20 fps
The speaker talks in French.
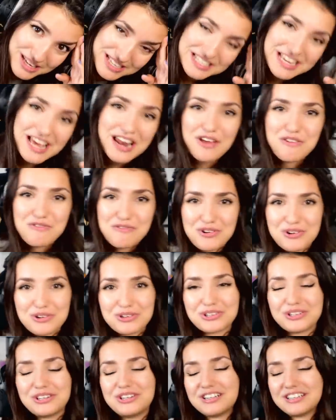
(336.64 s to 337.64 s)
qu'est-ce qu'elle a fait
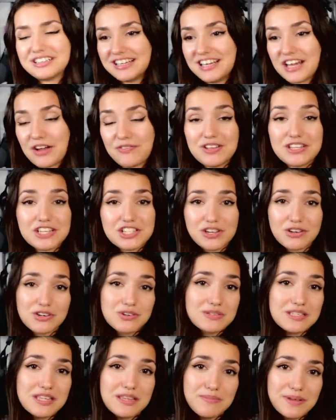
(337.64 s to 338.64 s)
encore Et en fait, à chaque fois,
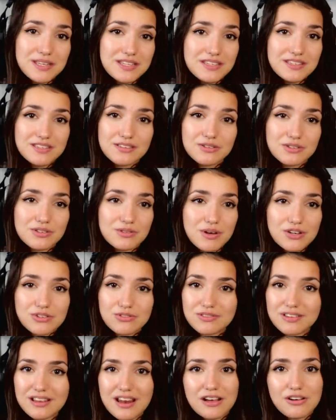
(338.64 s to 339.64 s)
je faisais des bêtises, que ce soit
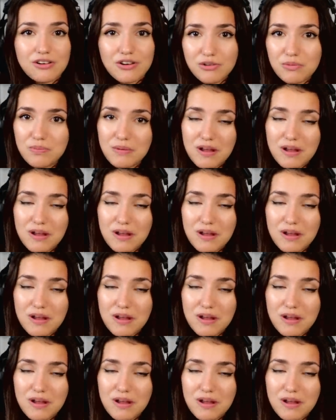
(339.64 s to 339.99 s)
jeter la colle au